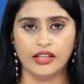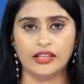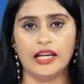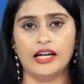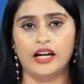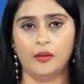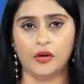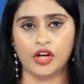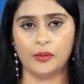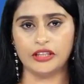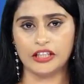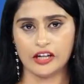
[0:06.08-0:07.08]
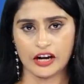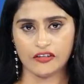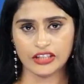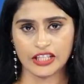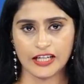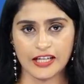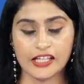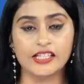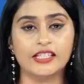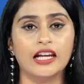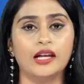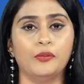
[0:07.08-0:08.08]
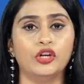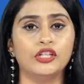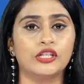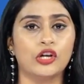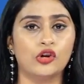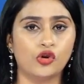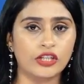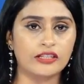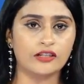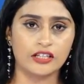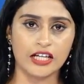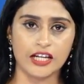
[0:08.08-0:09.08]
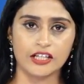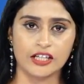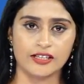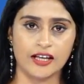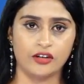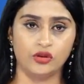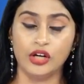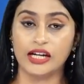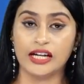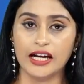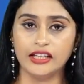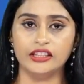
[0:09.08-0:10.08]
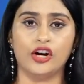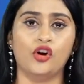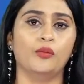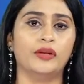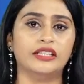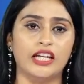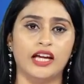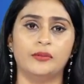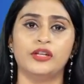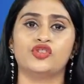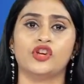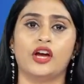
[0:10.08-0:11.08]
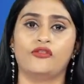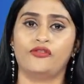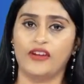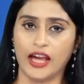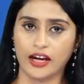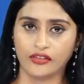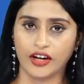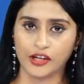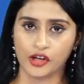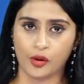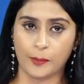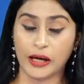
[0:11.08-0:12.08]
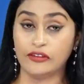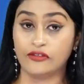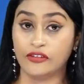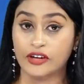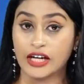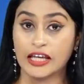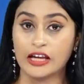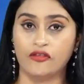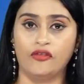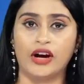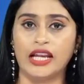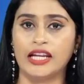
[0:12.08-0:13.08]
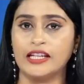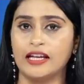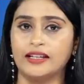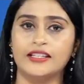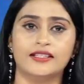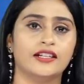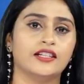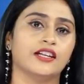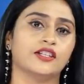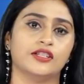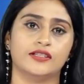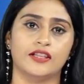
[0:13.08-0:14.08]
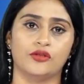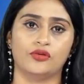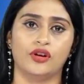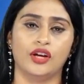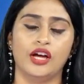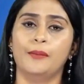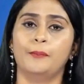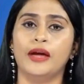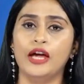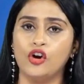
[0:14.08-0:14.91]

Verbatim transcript: తెలంగాణ ముఖ్యమంత్రి రేవంత్ రెడ్డికి ఢిల్లీ పోలీసులు నోటీసులు జారీ చేశారు కేంద్ర హోంమంత్రి అమిత్ షా ఫేక్ వీడియోపై వివరణ ఇవ్వాలని ఆదేశాలు జారీ చేశారు మే